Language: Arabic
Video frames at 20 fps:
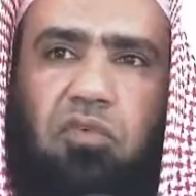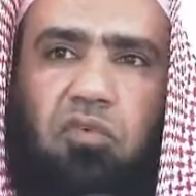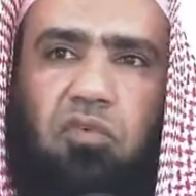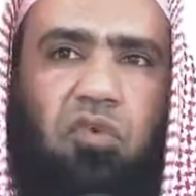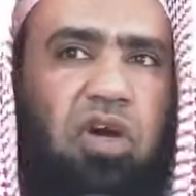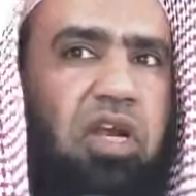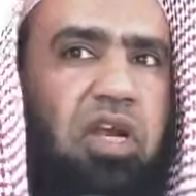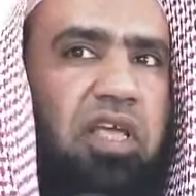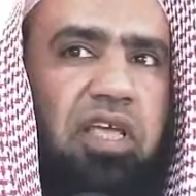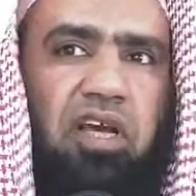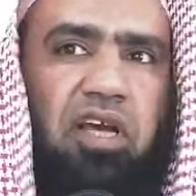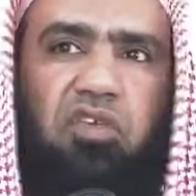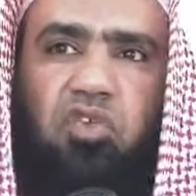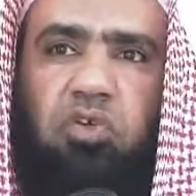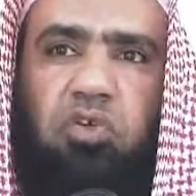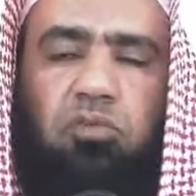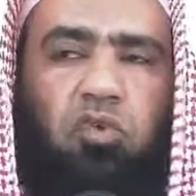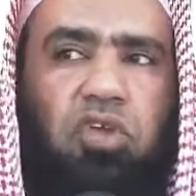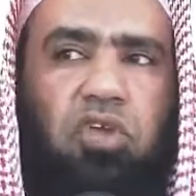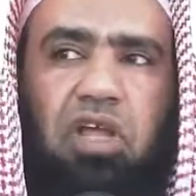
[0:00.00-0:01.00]
ولا
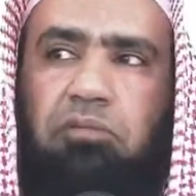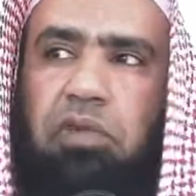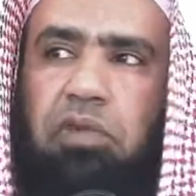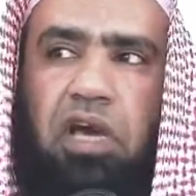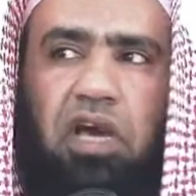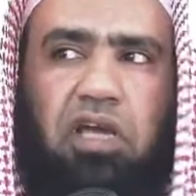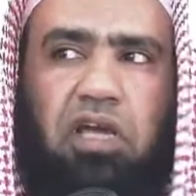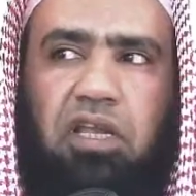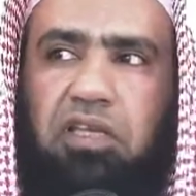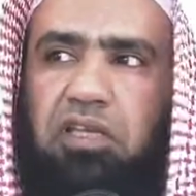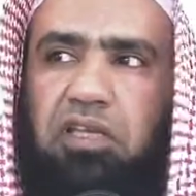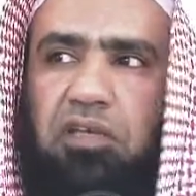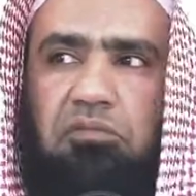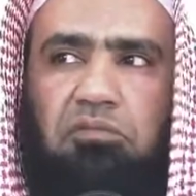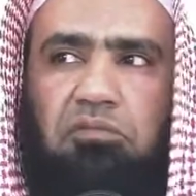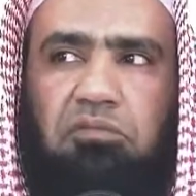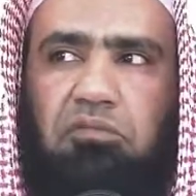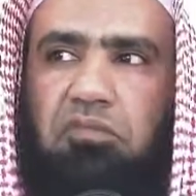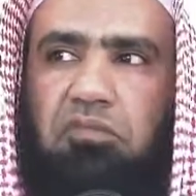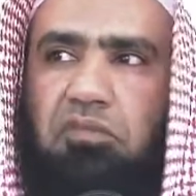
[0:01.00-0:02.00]
يكتبون ما عليهم
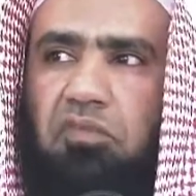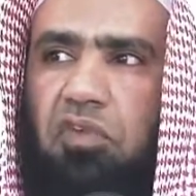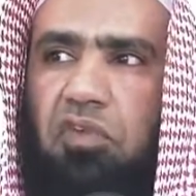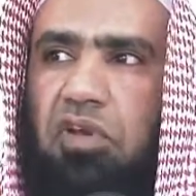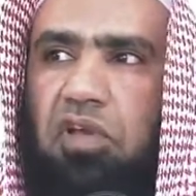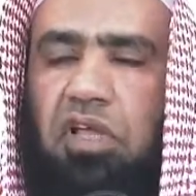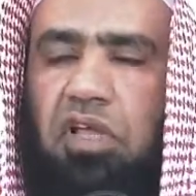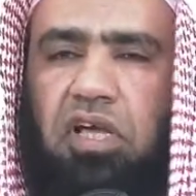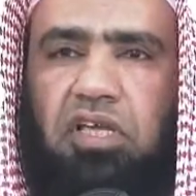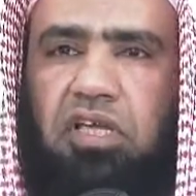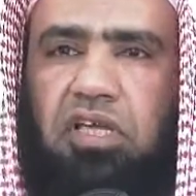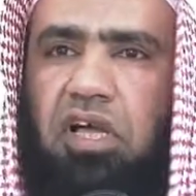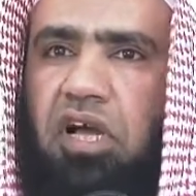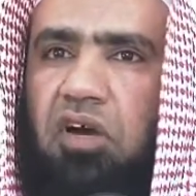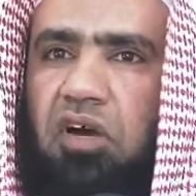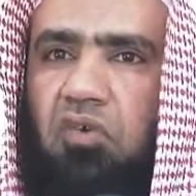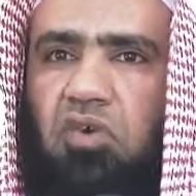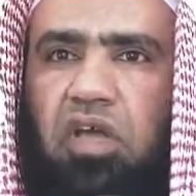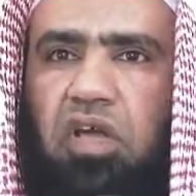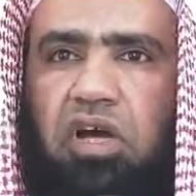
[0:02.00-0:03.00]
والله
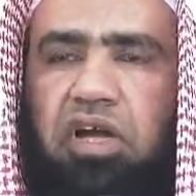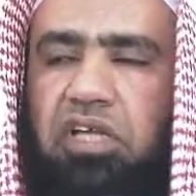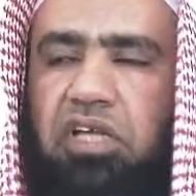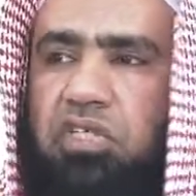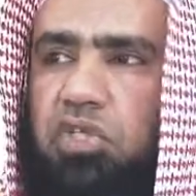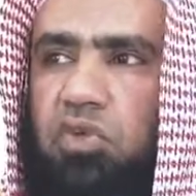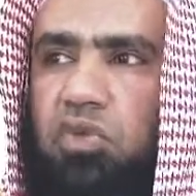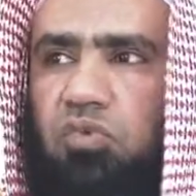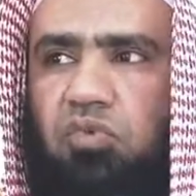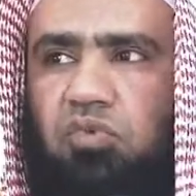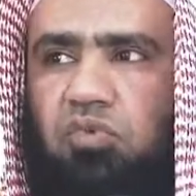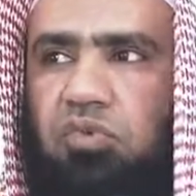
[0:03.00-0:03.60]
هؤلاء خسروا